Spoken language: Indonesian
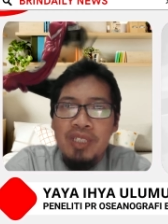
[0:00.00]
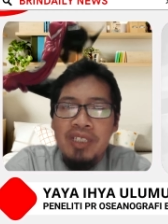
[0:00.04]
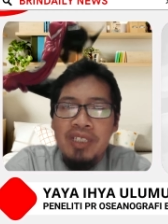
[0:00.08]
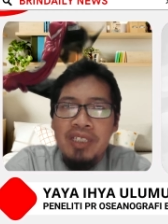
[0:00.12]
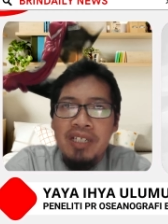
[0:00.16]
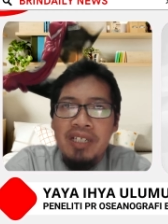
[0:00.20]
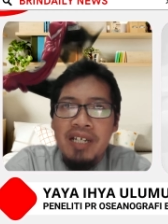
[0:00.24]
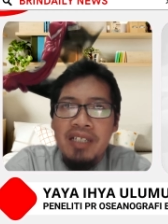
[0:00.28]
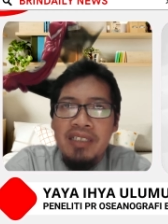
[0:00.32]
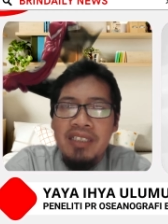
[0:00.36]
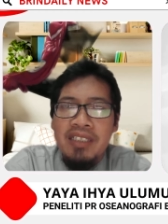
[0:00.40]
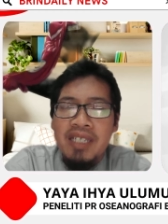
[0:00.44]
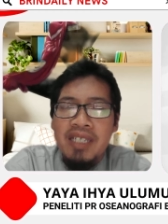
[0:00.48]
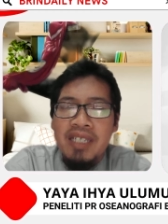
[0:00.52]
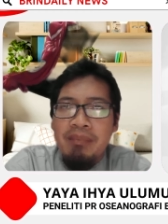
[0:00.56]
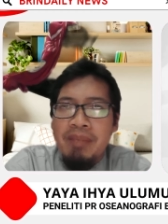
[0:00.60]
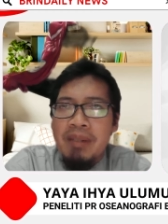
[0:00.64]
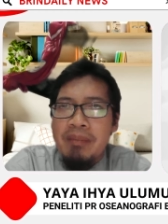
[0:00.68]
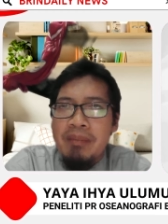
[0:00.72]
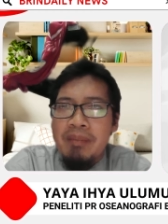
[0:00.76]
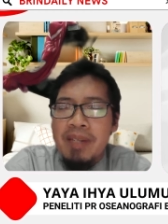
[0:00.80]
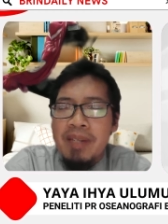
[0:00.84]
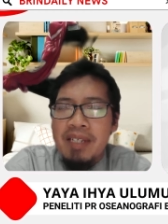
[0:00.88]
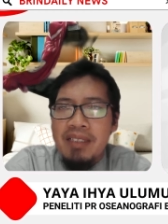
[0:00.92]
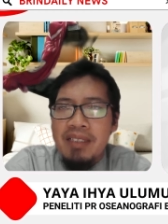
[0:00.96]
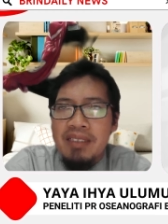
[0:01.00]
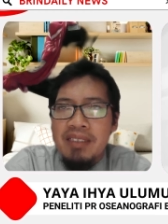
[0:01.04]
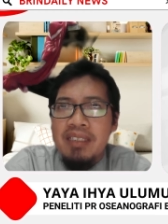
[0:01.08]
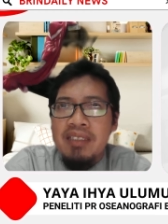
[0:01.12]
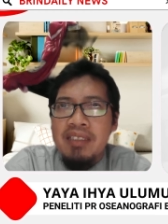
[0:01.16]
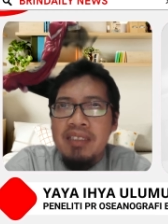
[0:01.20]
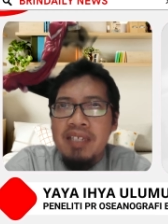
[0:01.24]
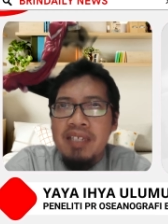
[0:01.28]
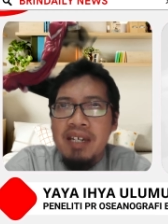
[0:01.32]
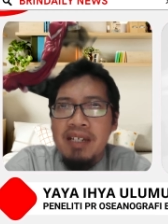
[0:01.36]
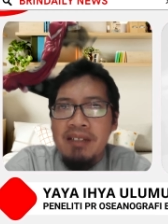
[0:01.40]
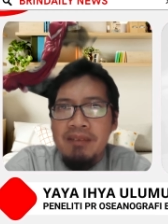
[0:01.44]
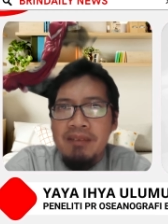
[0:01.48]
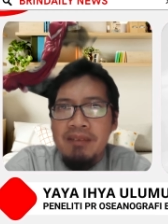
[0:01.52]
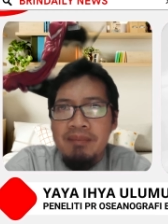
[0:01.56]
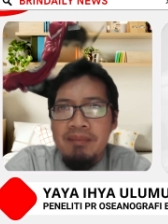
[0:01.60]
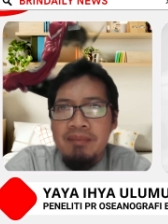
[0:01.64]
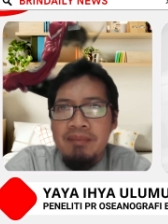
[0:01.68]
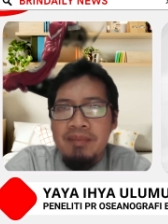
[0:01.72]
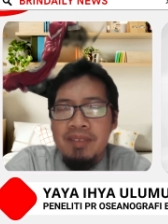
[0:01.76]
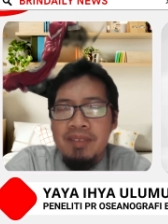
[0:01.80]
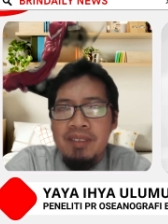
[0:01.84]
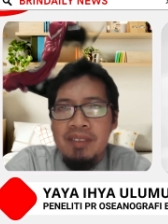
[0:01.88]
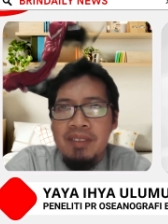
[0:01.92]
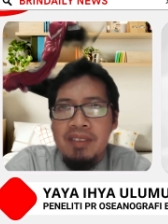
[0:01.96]
dengan sampah plastik yang
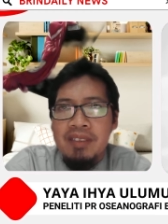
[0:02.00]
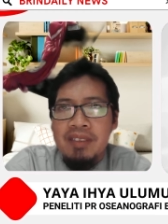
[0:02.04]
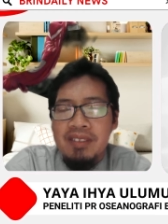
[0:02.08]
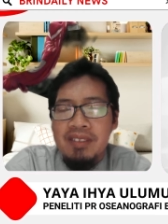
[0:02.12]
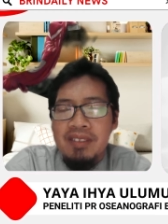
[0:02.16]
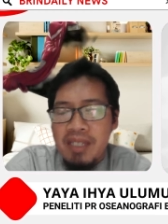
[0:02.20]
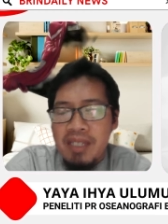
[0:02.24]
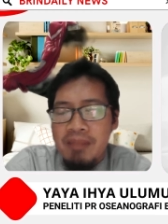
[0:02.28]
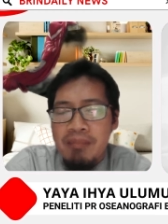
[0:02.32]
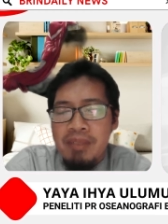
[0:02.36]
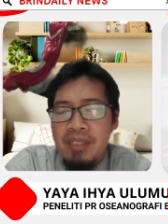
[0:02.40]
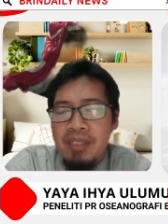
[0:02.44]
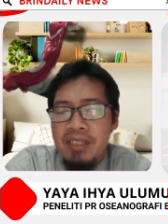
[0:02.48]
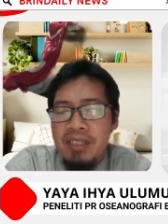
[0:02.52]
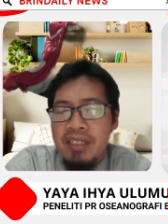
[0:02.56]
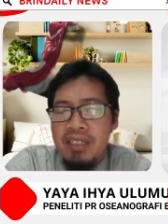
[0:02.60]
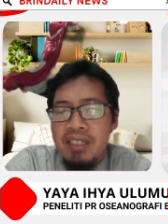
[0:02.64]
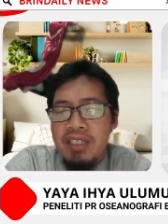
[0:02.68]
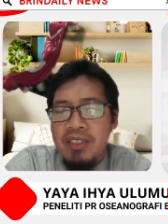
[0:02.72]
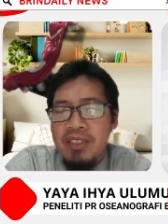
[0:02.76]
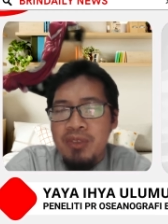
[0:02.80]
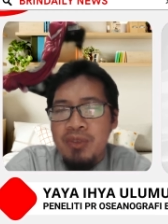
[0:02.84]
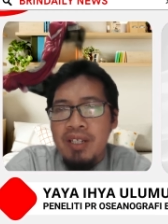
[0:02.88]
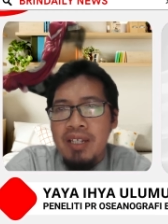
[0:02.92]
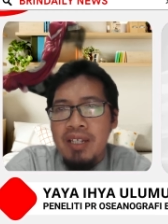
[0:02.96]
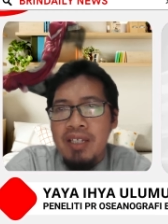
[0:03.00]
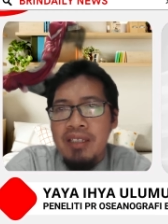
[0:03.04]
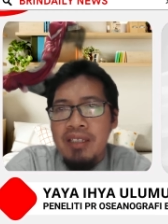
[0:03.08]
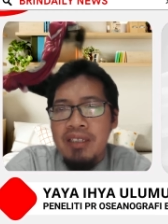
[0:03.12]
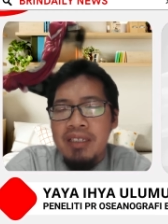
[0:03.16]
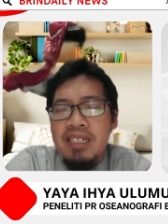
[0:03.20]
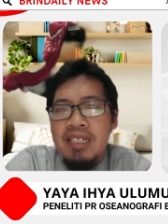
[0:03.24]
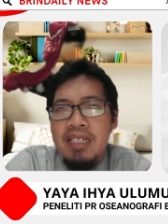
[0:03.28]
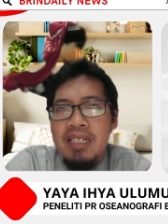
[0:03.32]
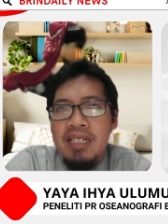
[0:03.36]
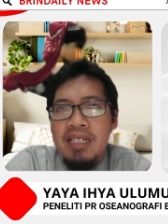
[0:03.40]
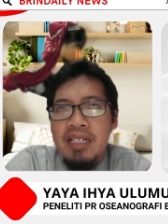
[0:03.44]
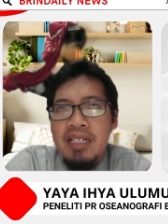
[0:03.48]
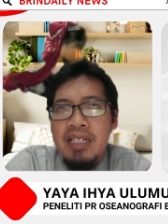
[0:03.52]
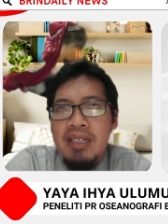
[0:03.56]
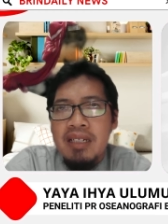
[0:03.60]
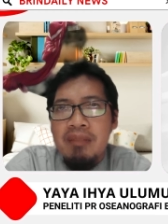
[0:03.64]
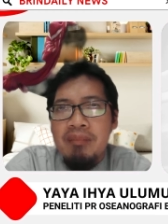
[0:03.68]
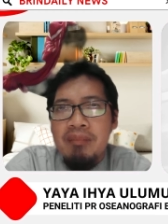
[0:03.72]
uh, tidak bernilai jual lagi uh,